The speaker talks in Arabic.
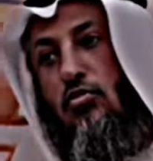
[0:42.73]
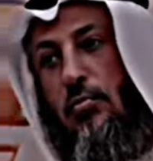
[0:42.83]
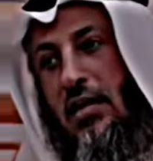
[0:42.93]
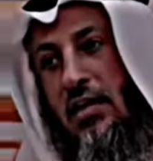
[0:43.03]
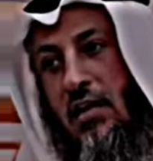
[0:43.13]

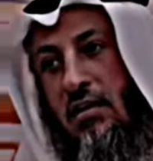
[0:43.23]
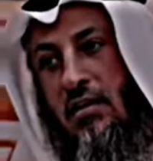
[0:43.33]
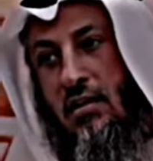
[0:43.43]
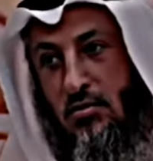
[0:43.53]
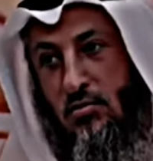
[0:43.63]
زبيدة
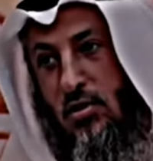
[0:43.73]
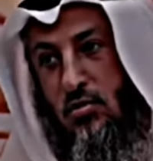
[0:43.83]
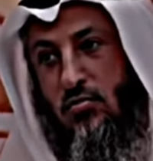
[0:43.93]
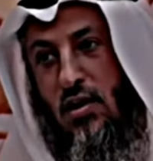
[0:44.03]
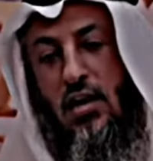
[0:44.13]
أي
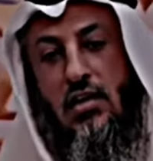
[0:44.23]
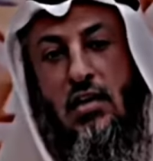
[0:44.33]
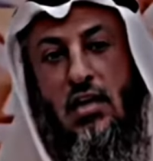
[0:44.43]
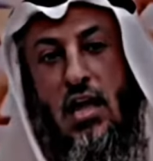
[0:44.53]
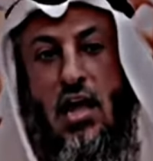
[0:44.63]
زوجته فقالت
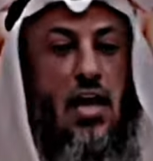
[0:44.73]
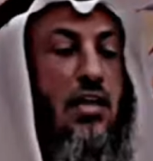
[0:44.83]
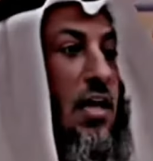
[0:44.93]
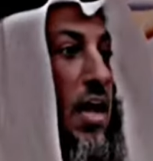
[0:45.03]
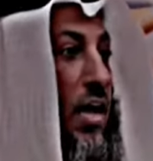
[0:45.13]

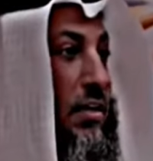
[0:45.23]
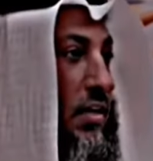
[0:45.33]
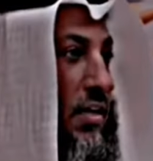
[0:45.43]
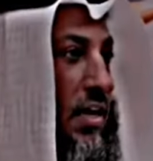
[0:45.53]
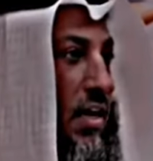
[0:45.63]
أهد
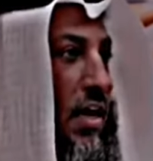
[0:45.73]
أعطني إياها